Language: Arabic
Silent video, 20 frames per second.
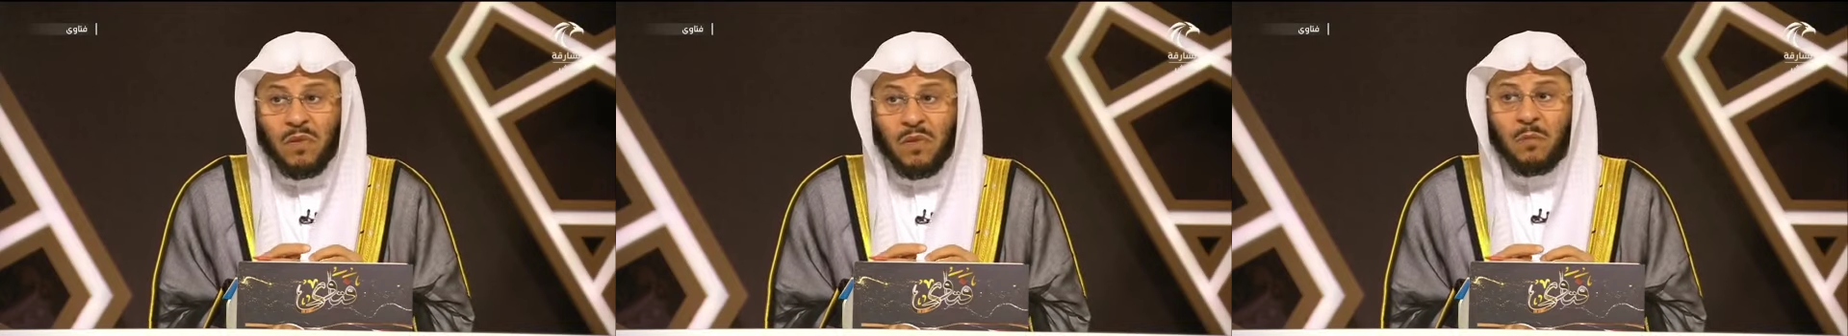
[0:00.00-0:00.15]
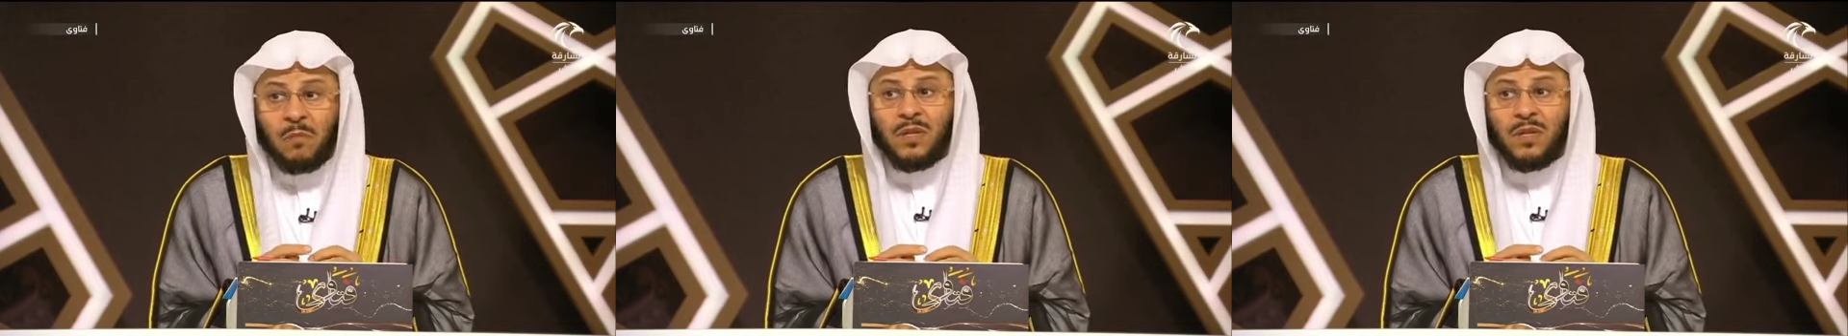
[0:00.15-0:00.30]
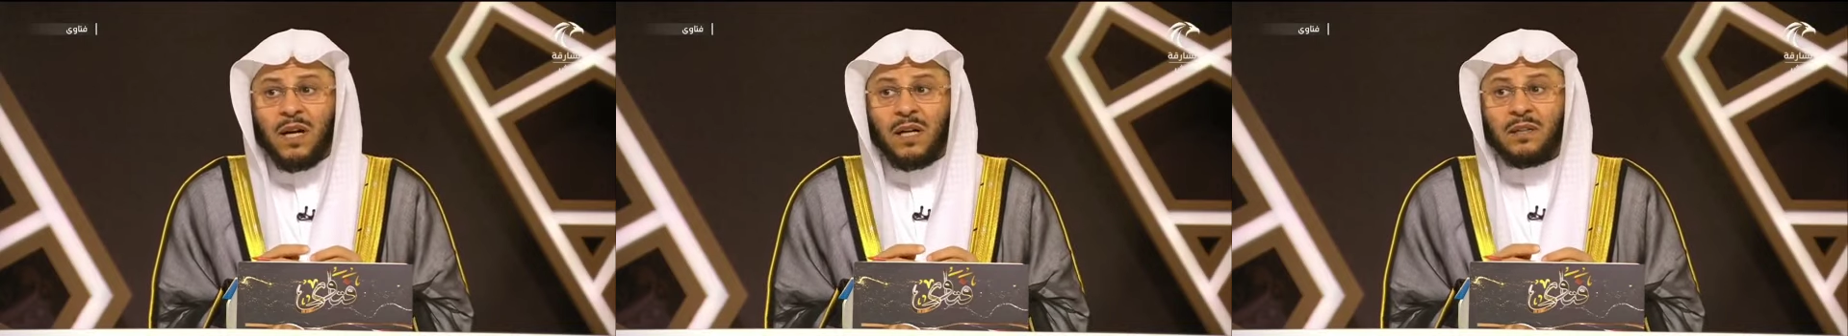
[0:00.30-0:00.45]

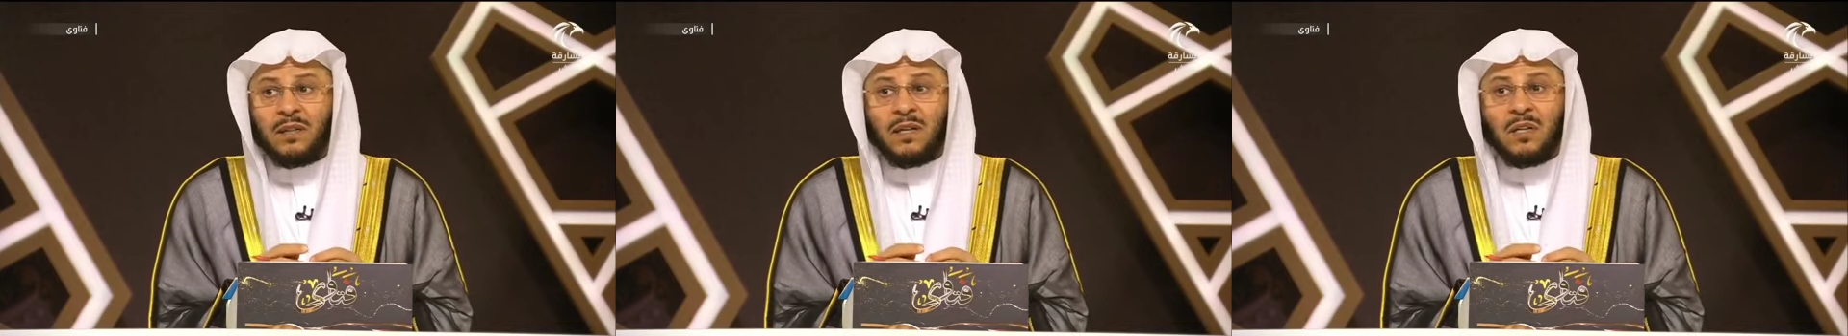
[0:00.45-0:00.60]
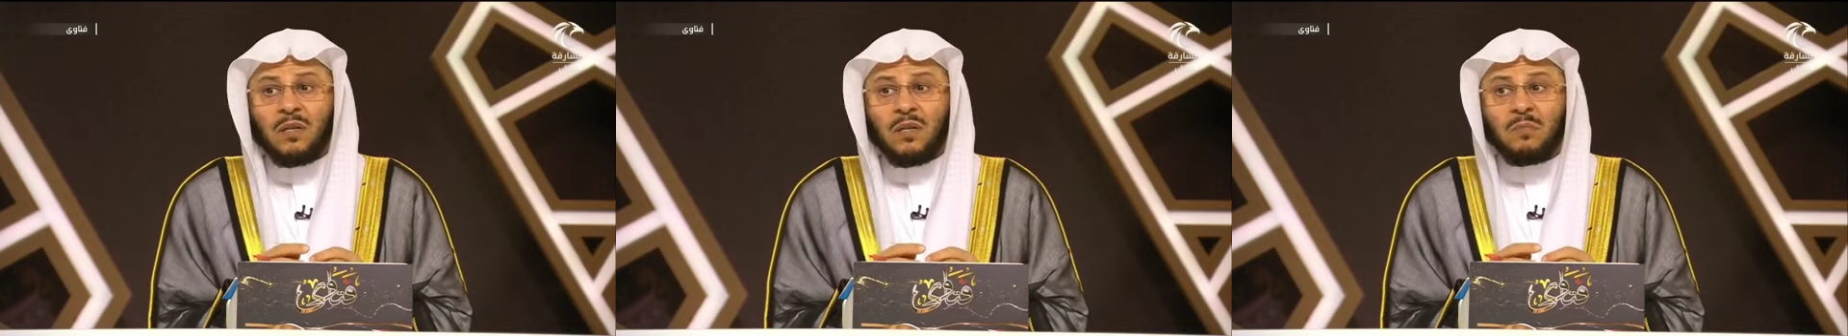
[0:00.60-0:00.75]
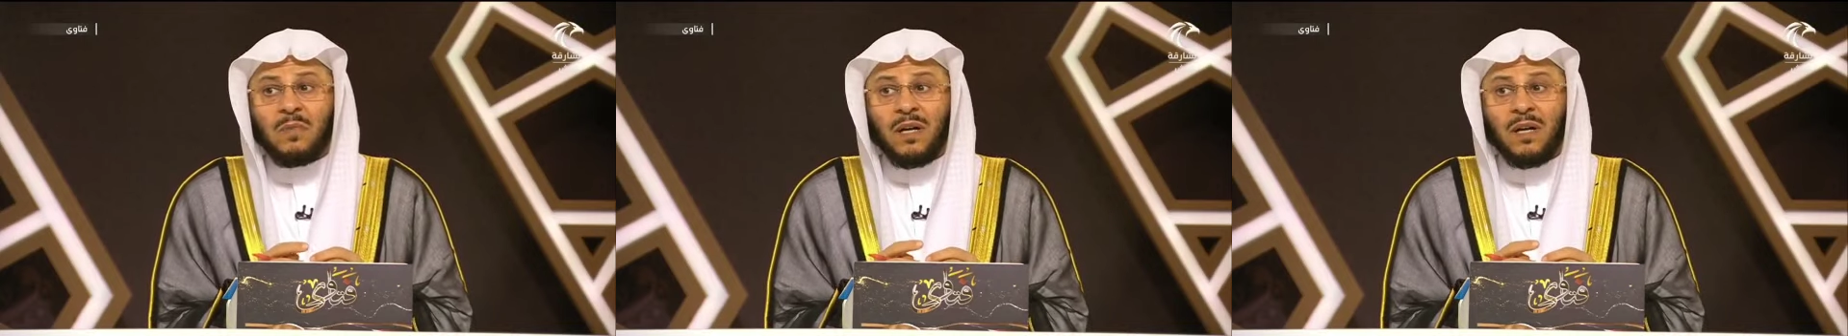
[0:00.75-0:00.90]
من اهل
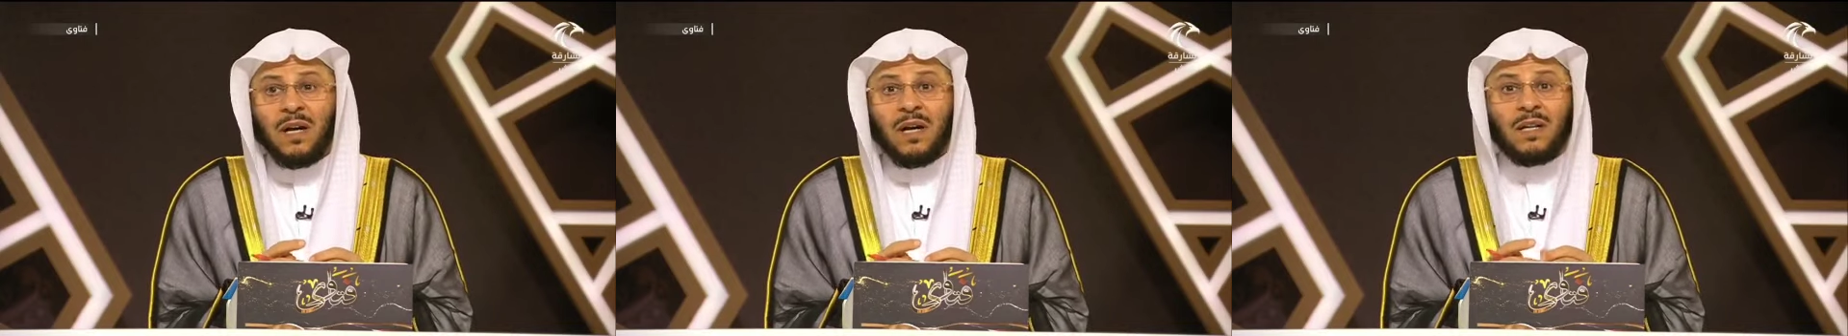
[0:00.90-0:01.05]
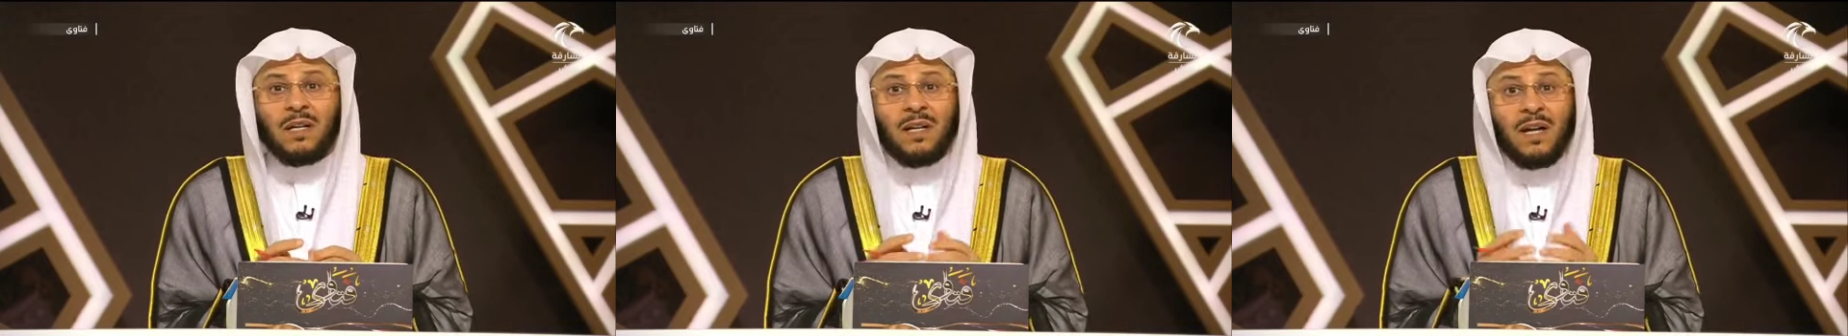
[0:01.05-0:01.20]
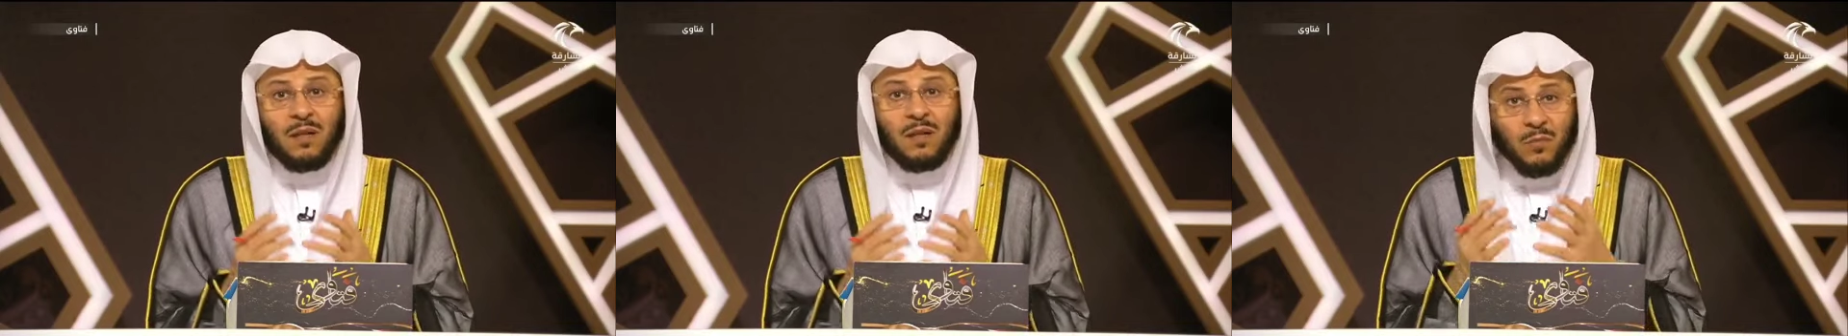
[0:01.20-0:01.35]
العلم من
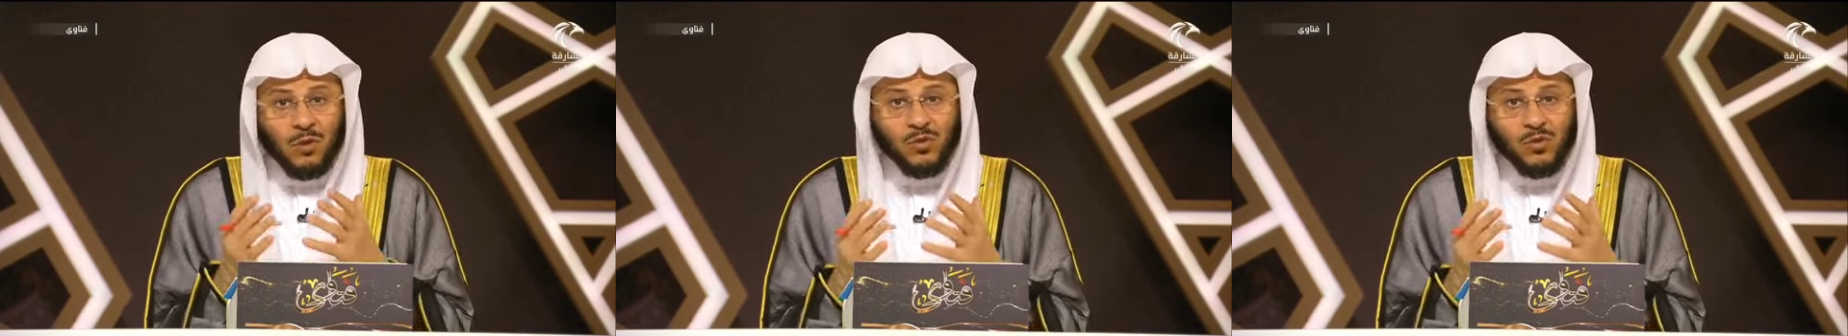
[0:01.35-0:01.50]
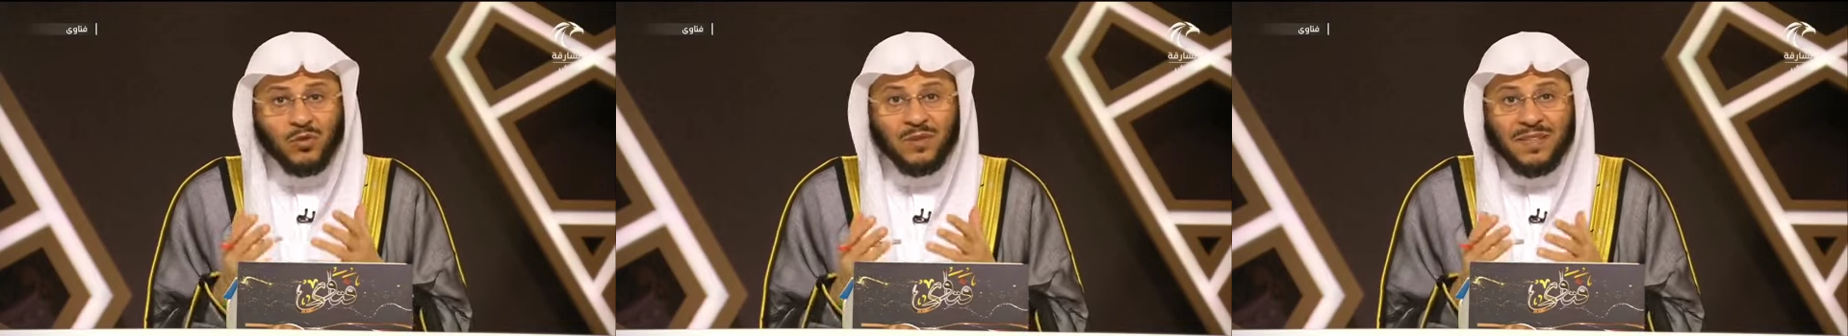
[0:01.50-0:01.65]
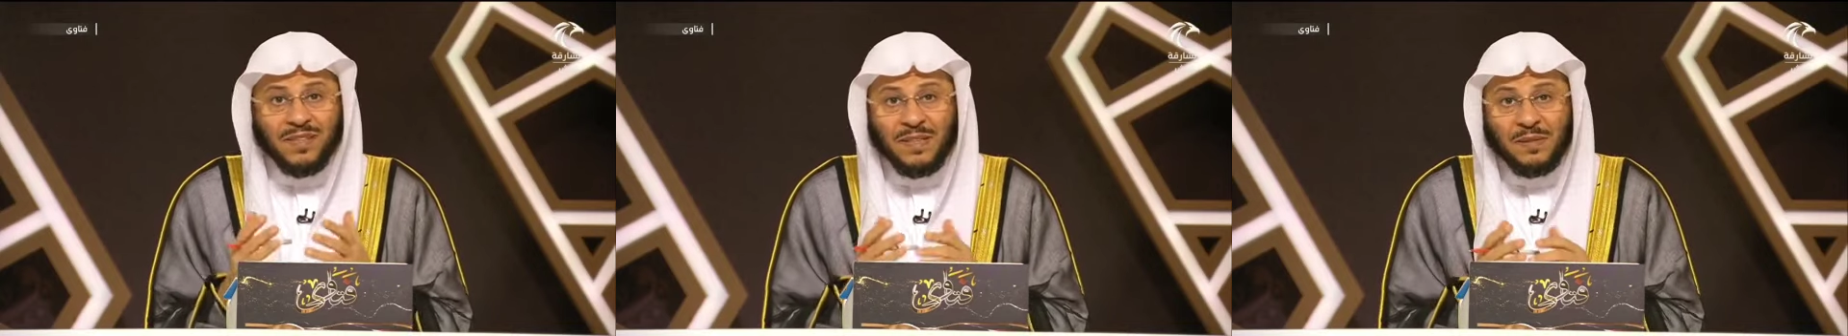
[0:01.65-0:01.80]
قال لا
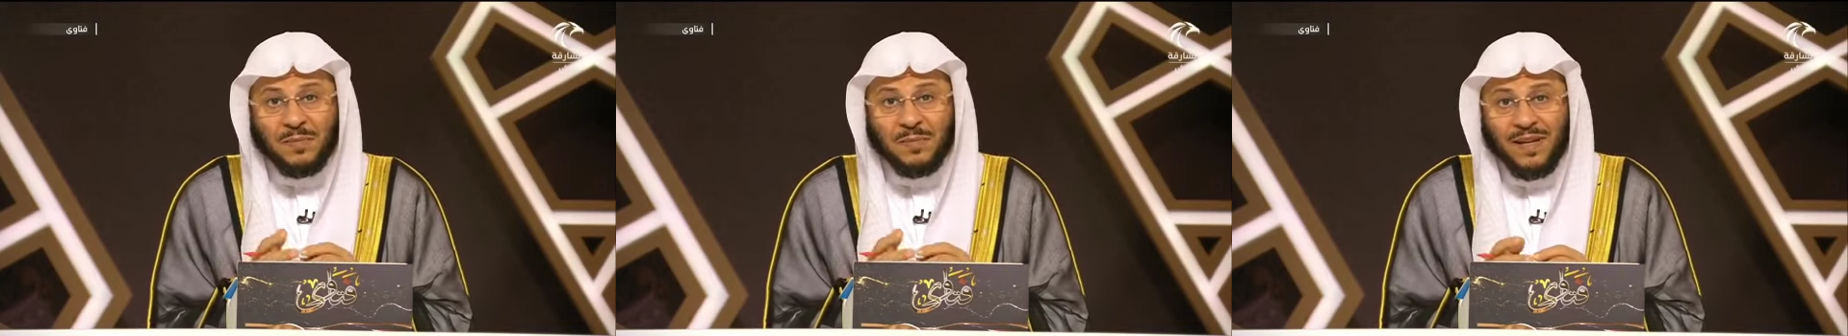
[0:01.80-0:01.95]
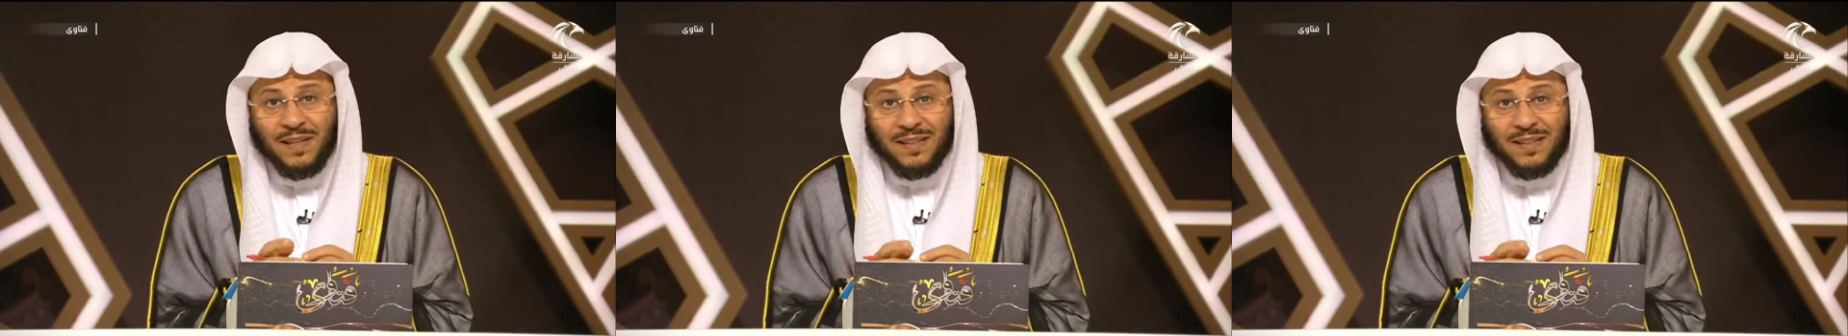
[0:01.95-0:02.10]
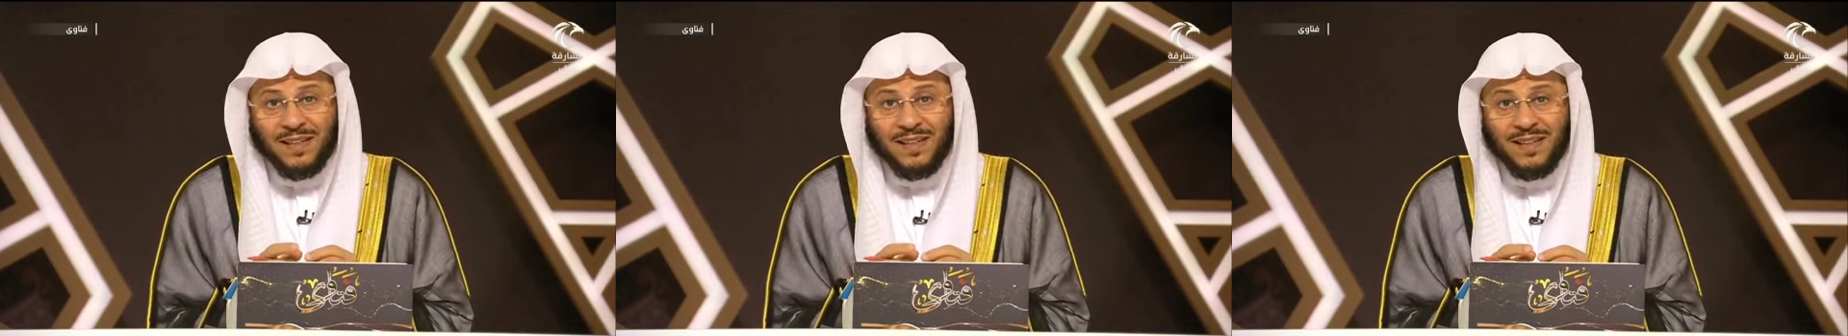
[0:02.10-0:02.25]
المقصود
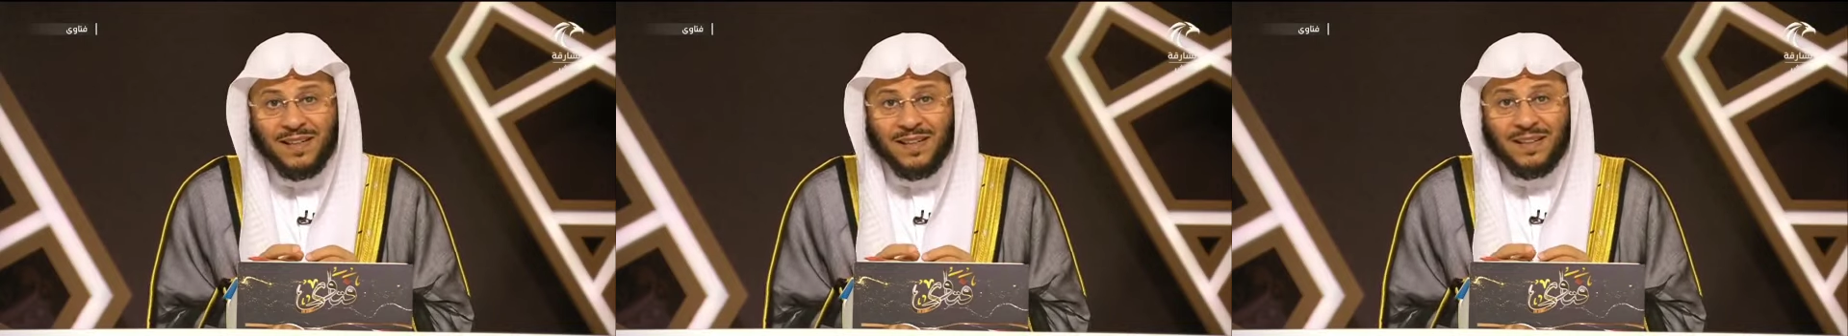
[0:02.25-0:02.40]
العباده